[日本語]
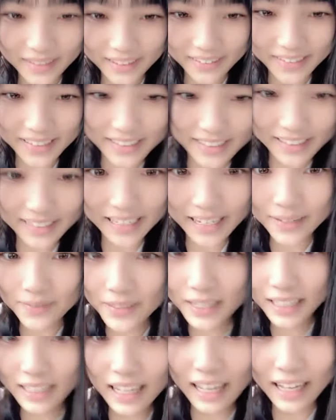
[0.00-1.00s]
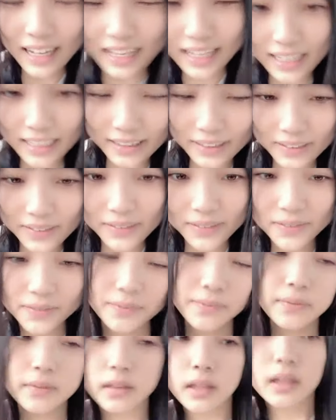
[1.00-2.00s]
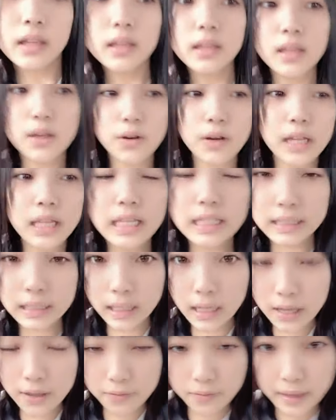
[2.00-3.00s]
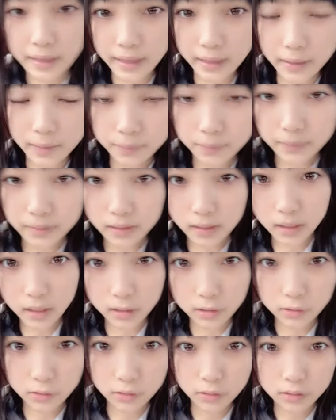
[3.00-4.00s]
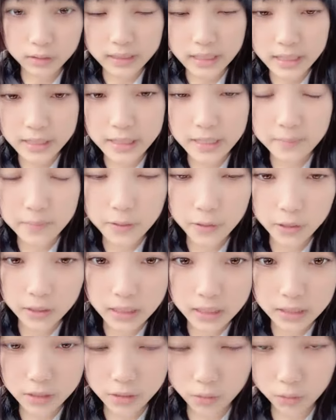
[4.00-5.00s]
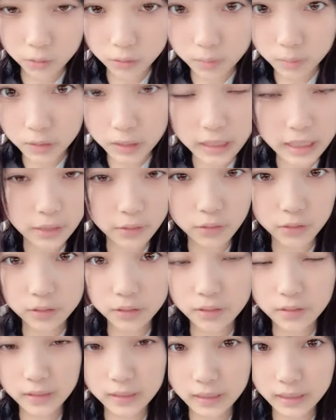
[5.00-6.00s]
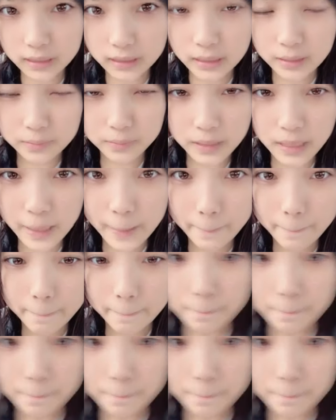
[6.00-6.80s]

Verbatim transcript: ゴリツンさんラブレターありがとうでお話し会はあの全身緑で一緒に子供になろうという日だったので